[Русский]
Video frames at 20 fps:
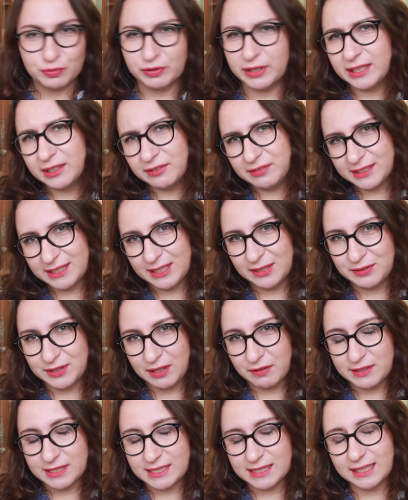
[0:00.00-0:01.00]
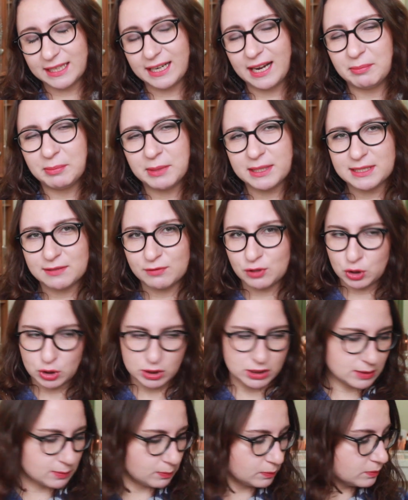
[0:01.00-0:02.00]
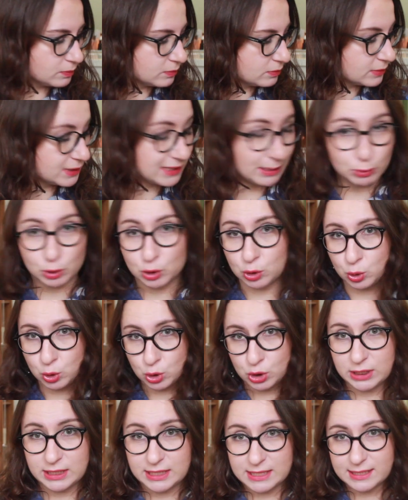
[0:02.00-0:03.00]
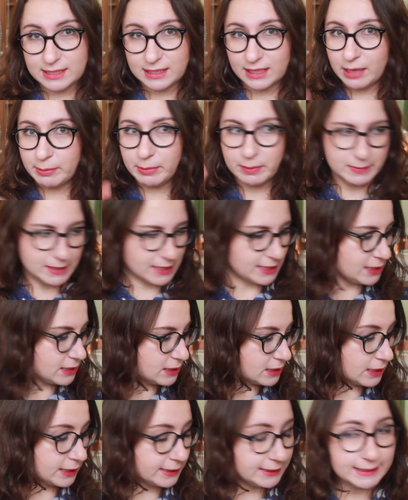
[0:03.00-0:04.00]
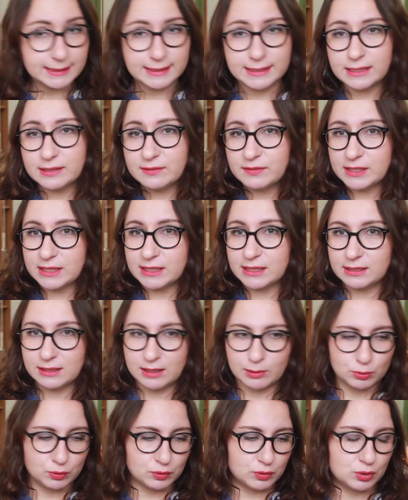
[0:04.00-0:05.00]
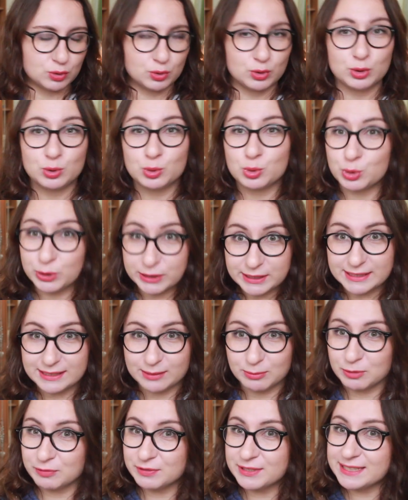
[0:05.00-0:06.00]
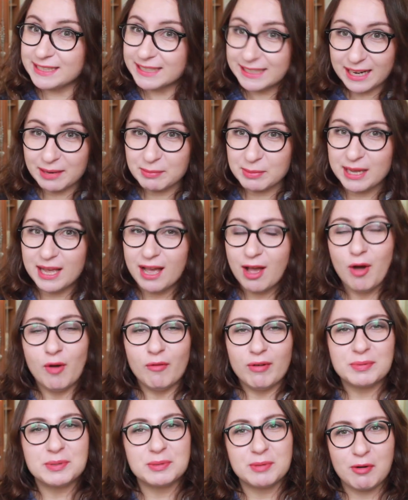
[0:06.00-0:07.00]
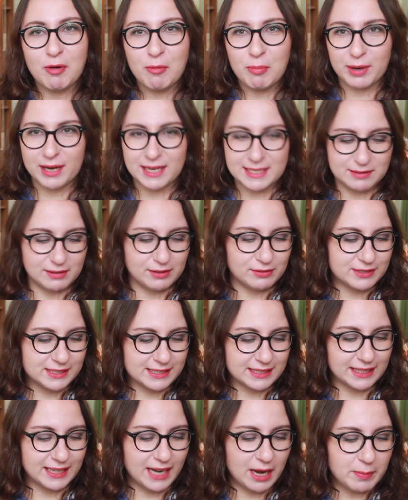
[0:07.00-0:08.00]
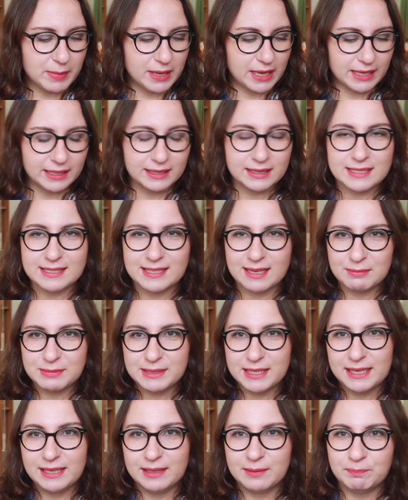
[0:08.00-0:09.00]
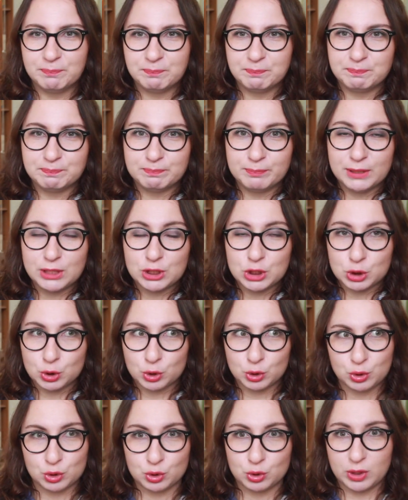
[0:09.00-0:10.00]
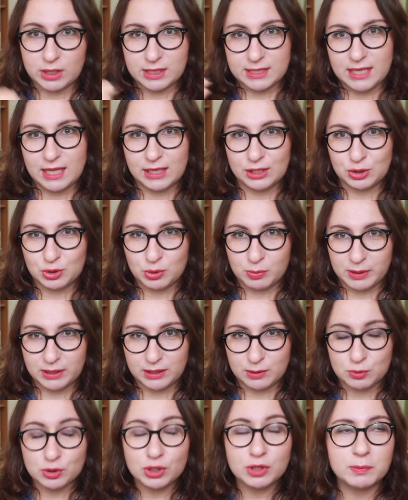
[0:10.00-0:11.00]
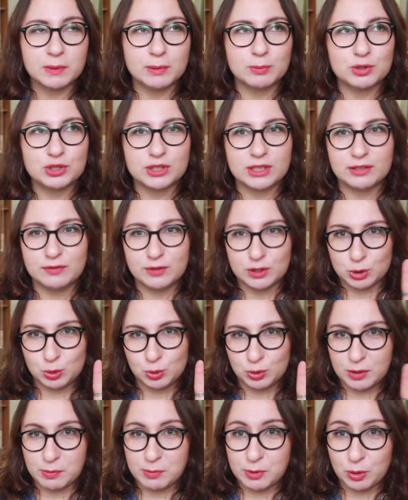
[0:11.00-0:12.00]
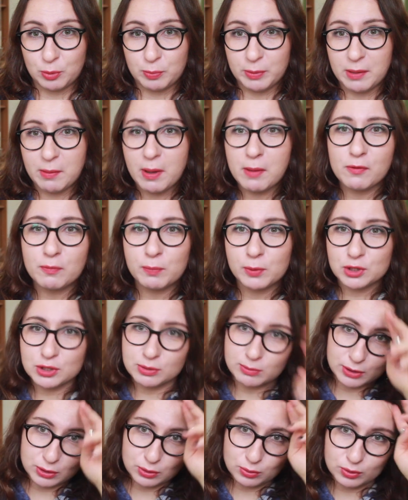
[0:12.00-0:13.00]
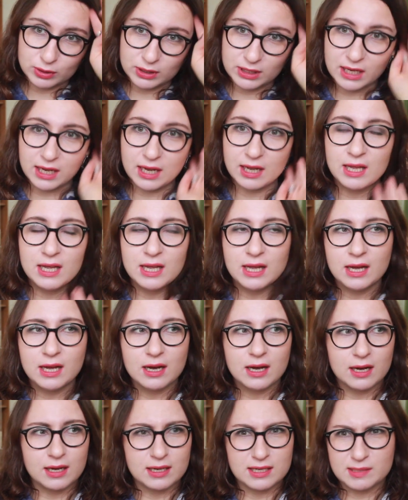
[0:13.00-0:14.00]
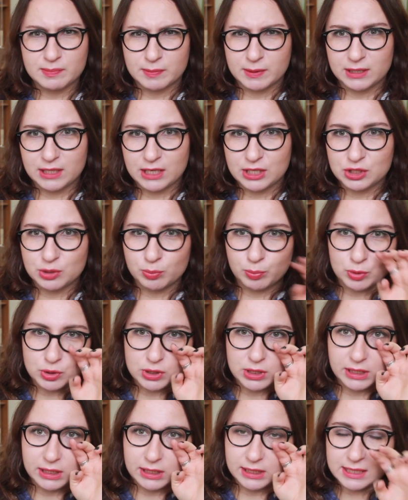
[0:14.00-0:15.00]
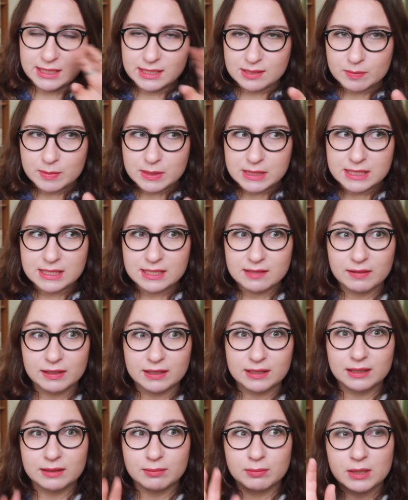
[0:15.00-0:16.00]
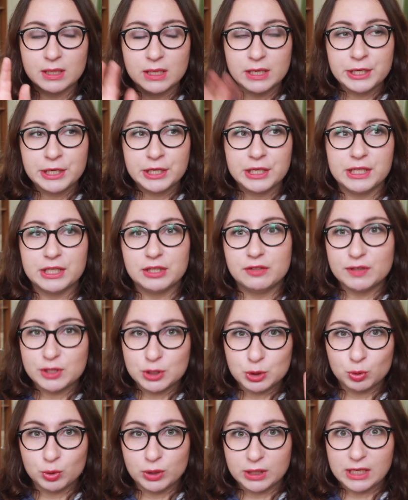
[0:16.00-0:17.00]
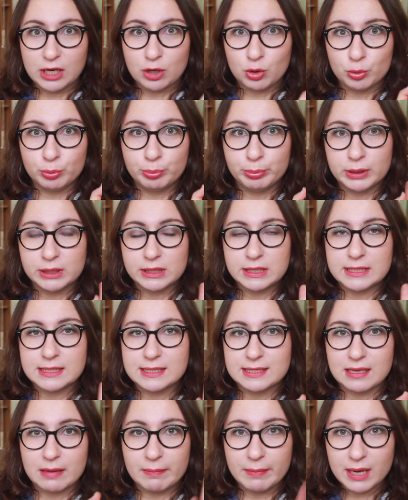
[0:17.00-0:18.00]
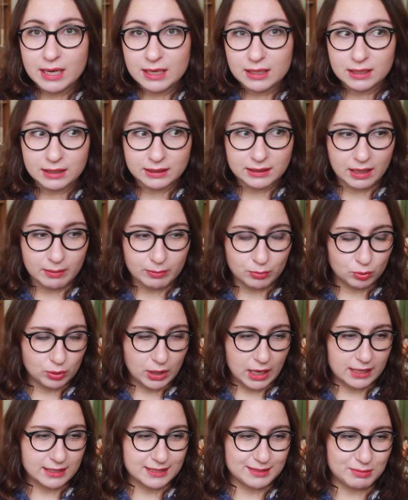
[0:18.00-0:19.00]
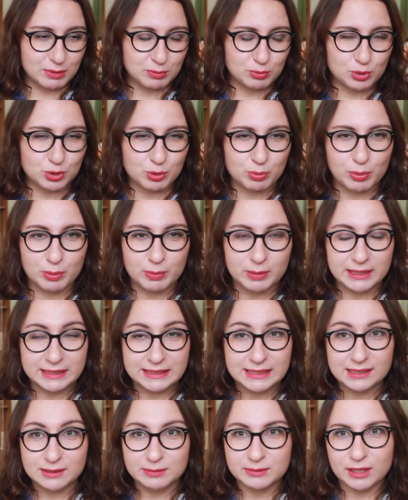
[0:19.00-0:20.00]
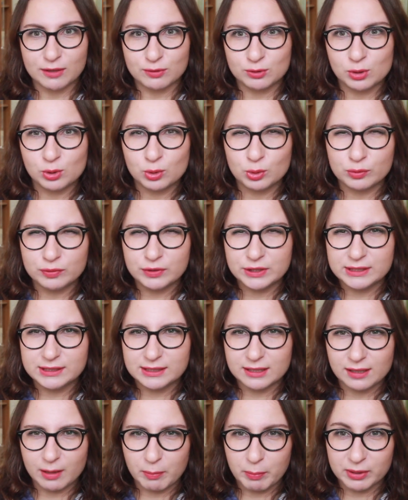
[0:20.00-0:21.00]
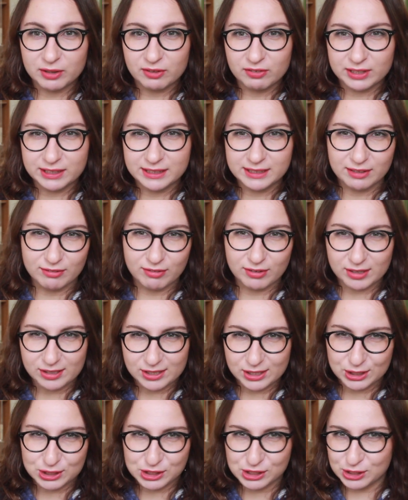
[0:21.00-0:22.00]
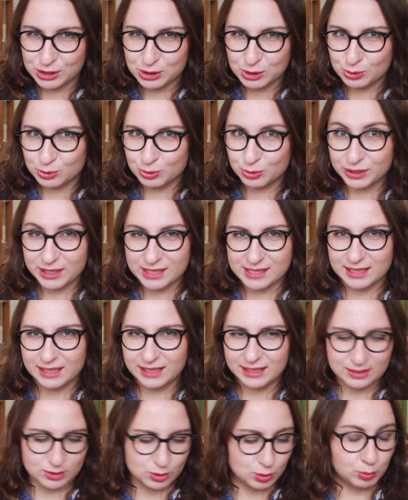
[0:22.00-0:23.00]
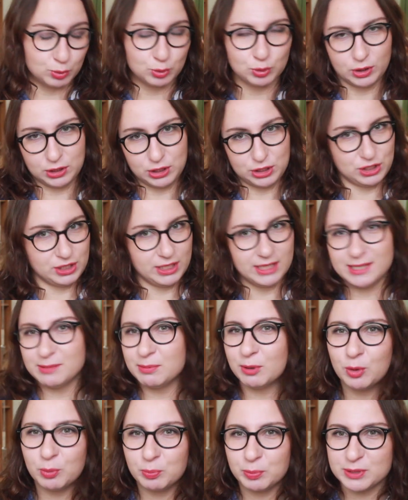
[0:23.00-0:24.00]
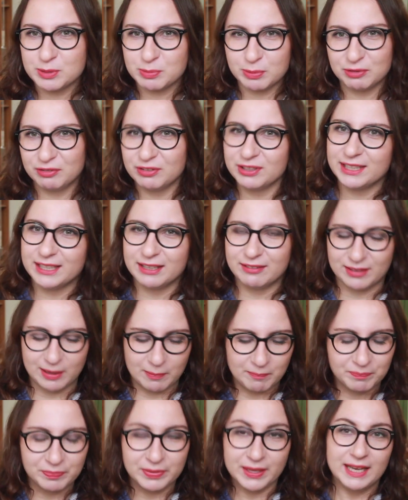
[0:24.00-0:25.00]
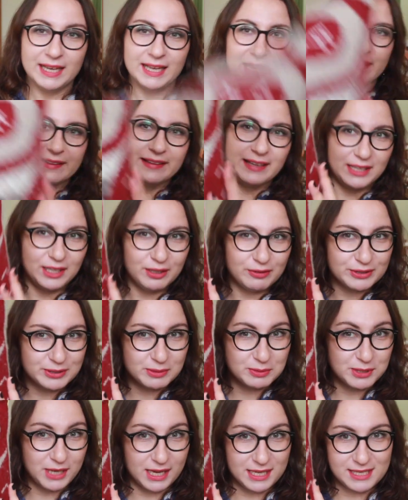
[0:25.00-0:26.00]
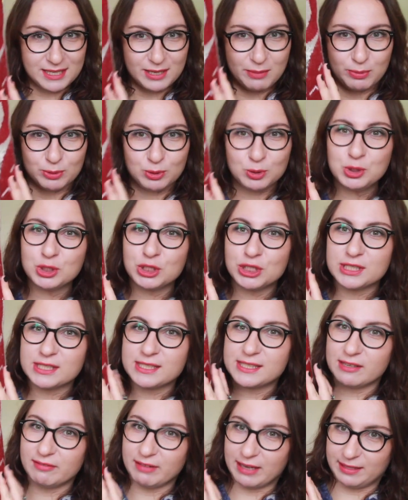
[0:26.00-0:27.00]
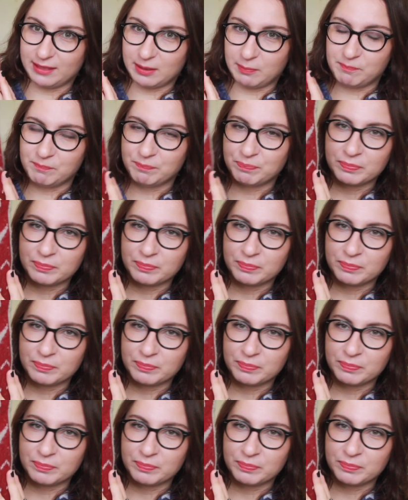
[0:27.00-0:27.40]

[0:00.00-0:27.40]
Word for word: Вы это видели все в Инстаграме. Если вы еще не со мной не дружите на Инстаграме, обязательно заходите. Все ссылки вот внизу и дружите со мной в Инстаграме. В общем, я вам показывала в Инстаграме. Это на самом деле было что-то, что я знала, что меня там ждет, потому что две штуки мне купила мама в прошлом году на а, распродаже после Крисмас. И в этом и две штуки я купила сама. Когда мы гуляли с моим мужем по магазинам, я вдруг увидела по 2 евро каждая штука. Я загорелась, думаю, ну я должна себе купить по 2 евро. Такие вот замечательные подушки с Совята.